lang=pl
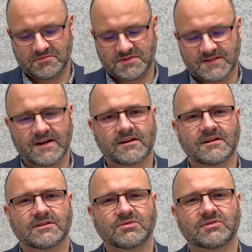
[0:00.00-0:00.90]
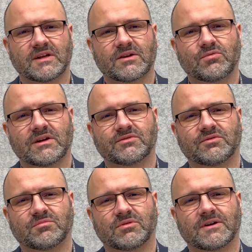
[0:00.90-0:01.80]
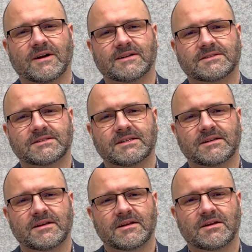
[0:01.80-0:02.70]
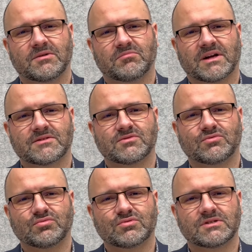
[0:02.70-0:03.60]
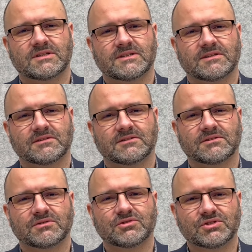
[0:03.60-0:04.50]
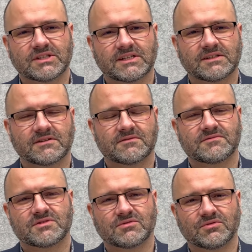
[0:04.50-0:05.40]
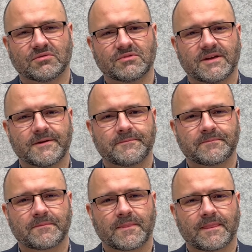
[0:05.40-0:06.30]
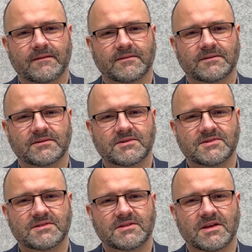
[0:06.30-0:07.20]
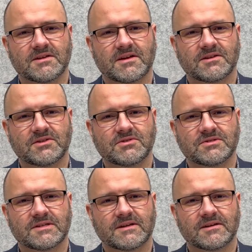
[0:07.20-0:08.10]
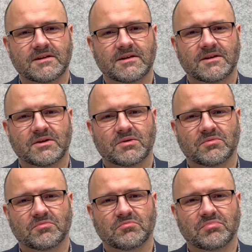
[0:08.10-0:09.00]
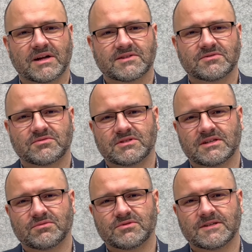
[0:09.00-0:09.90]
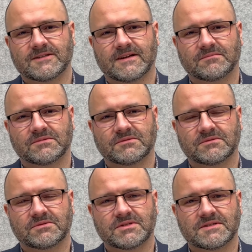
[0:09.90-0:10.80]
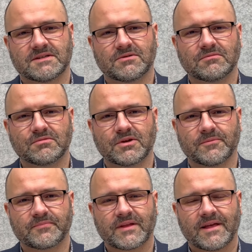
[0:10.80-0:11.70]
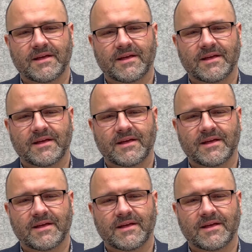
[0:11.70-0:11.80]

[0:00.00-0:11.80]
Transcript: y, skarga dotarła do Boga, że bardzo duży grzech w Sodomie y, istnieje i że bardzo źle ludzie tam się zachowują.